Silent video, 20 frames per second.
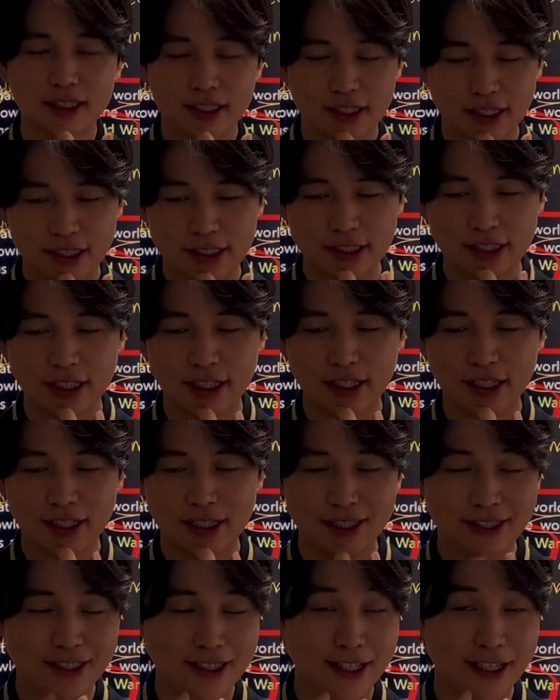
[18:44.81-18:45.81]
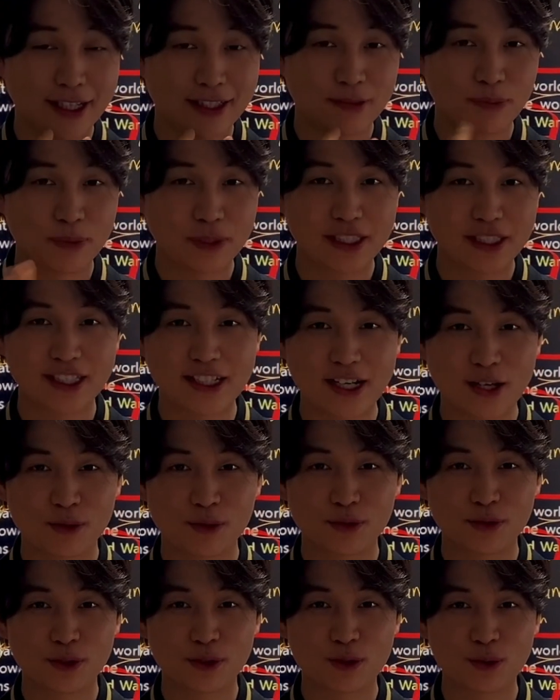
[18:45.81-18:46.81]
근데 이제 이게
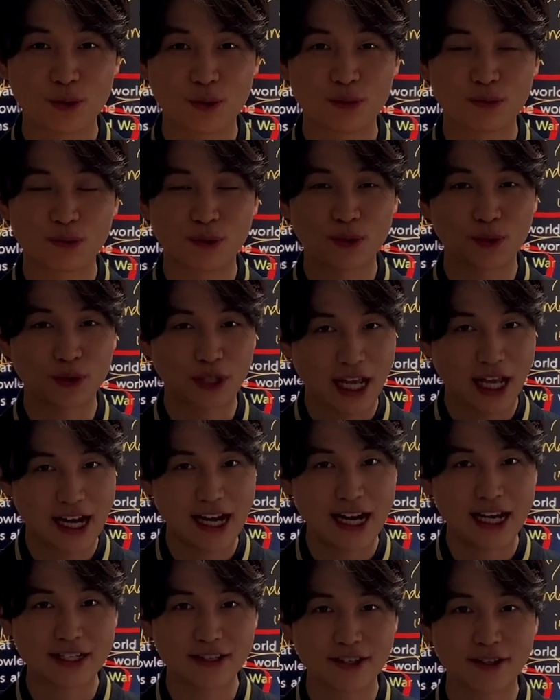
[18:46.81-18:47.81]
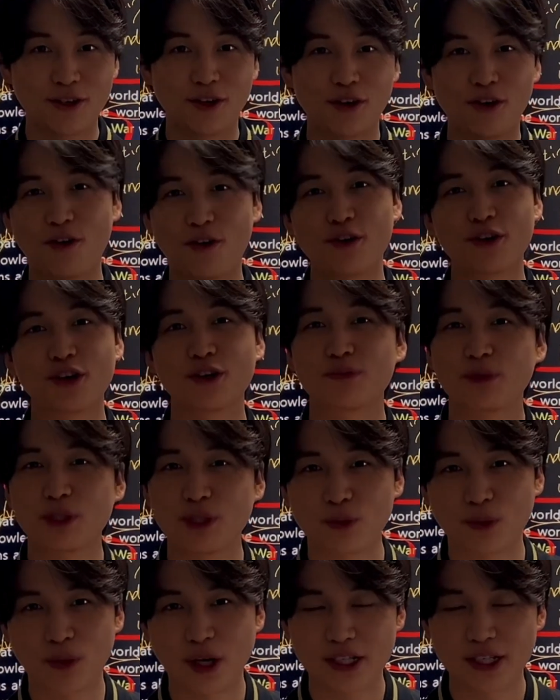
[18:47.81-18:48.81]
스피킹하고는 조금 또 달라서
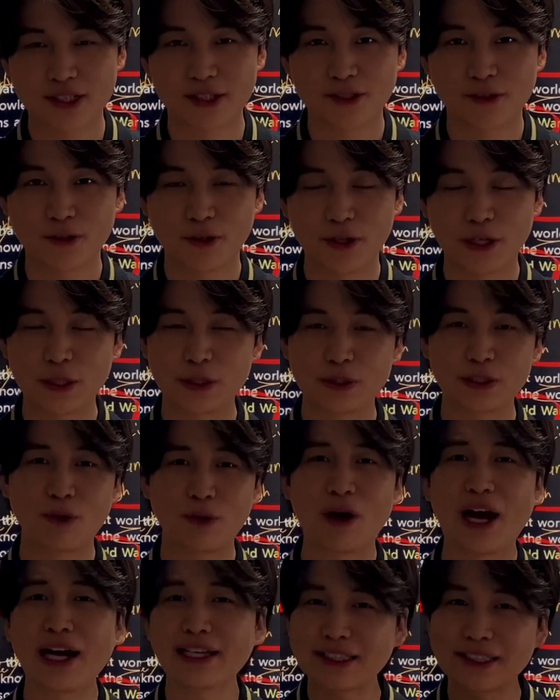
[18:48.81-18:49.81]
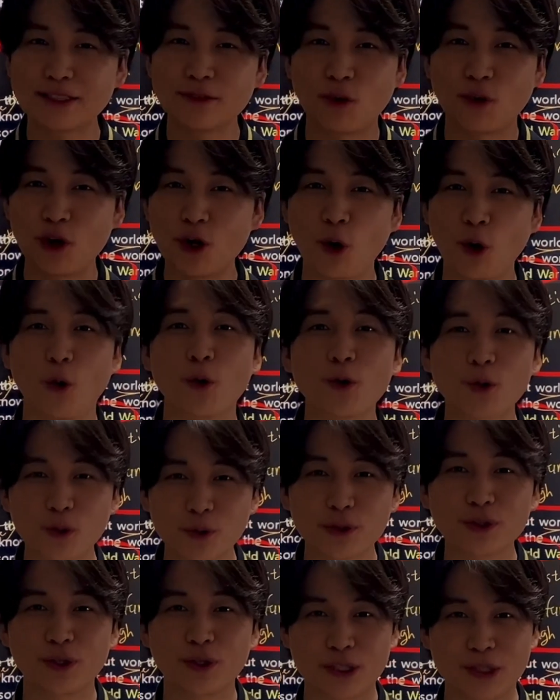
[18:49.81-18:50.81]
어렵기도 하실 거예요. 근데 라이팅은 원래
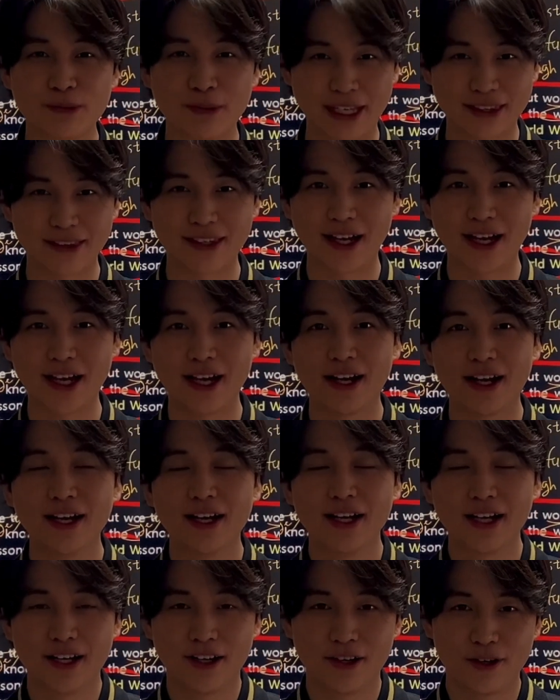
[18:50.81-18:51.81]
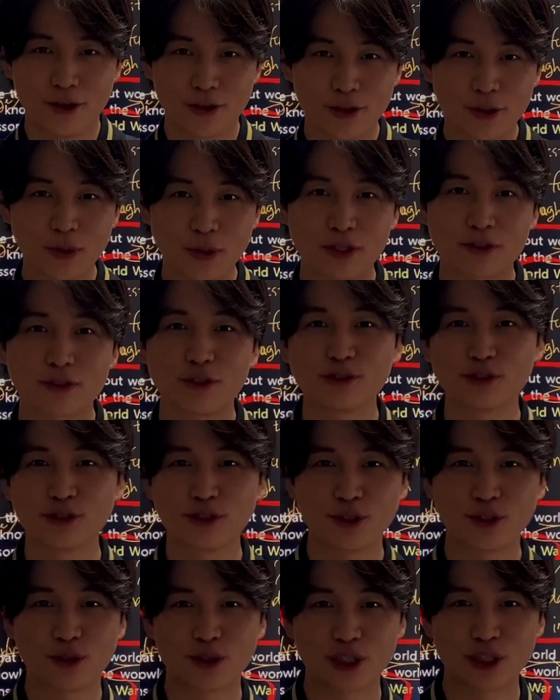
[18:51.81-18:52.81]
어려운 것이 맞다. 어, 어렵게
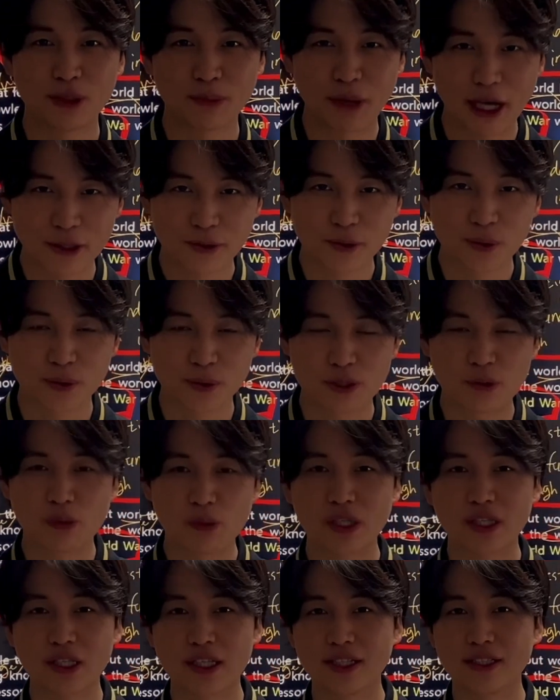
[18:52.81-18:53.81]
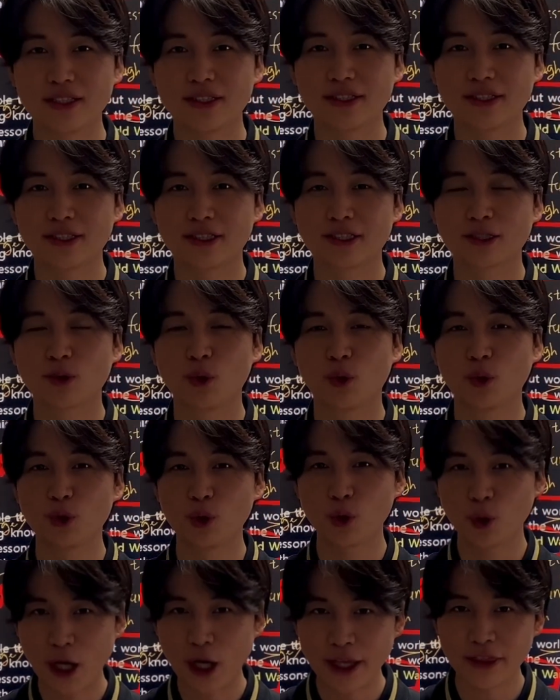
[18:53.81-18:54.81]
써주는 것이 맞고 스피킹은 그
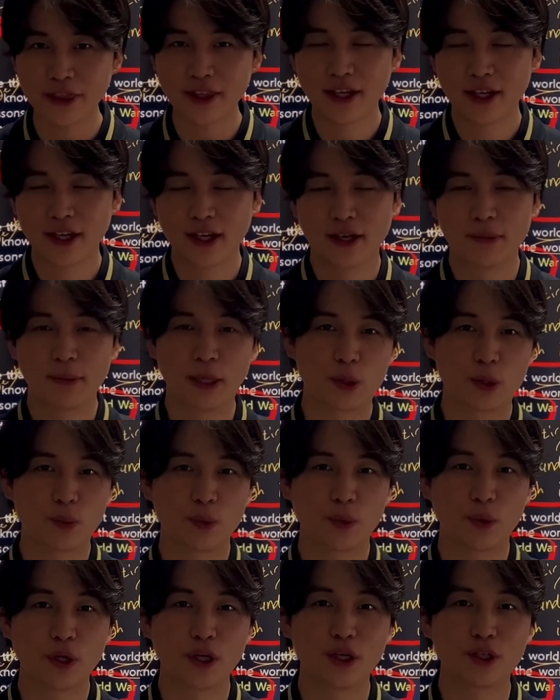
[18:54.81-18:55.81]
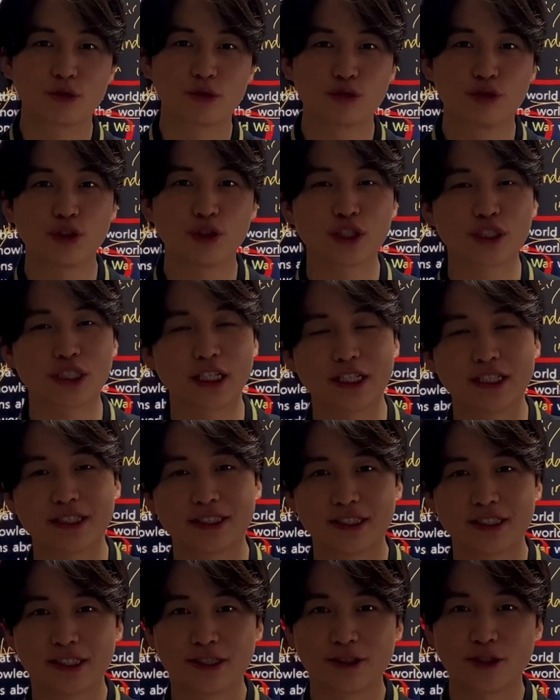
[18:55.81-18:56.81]
고유한 바로 뭐예요? 구어체를
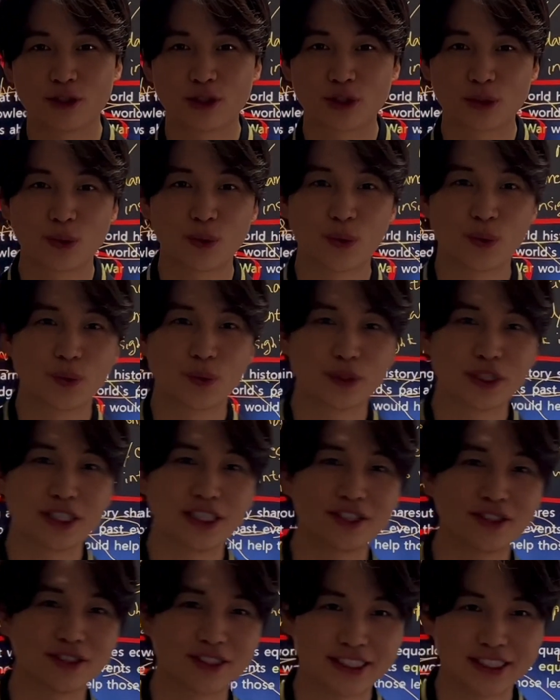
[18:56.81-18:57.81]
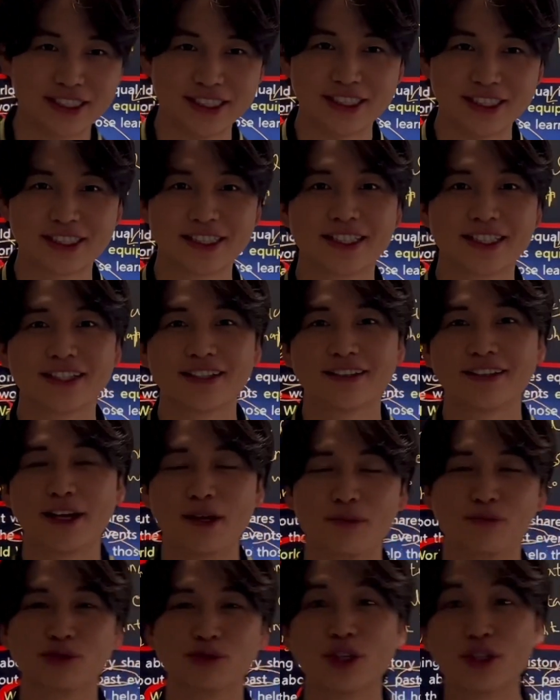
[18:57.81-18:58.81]
쓰는 것이고 이것은
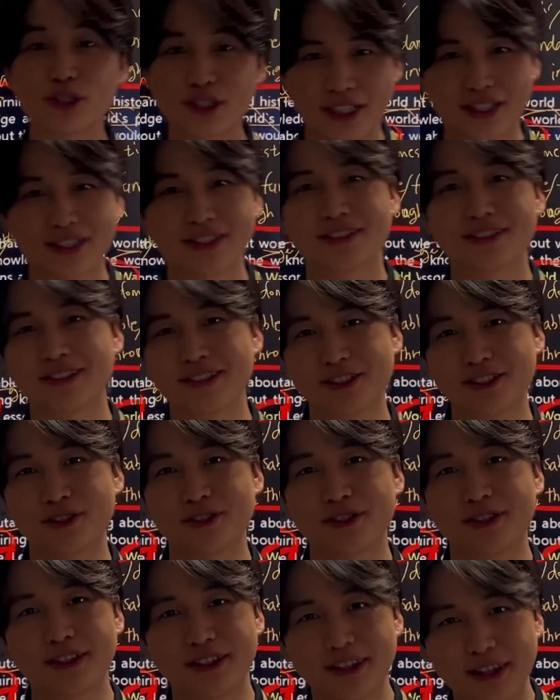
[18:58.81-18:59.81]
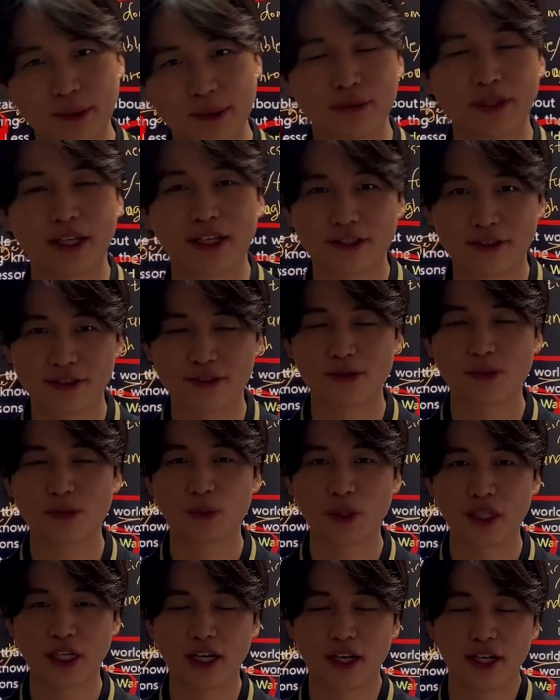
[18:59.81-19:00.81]
네, 문어체를 쓰는 것이기 때문에
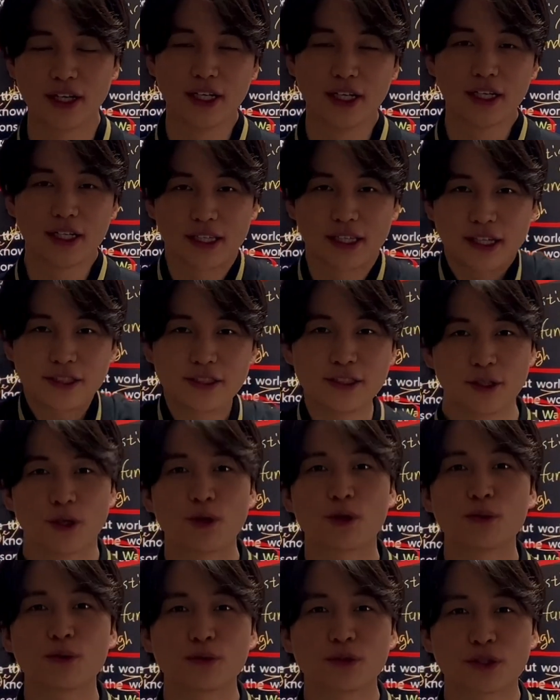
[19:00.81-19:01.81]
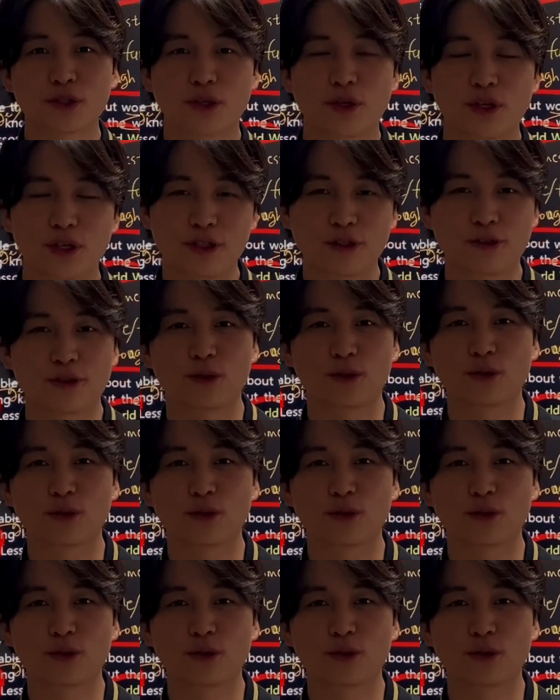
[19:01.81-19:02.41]
그렇습니다. 다들 여러분 저의 기출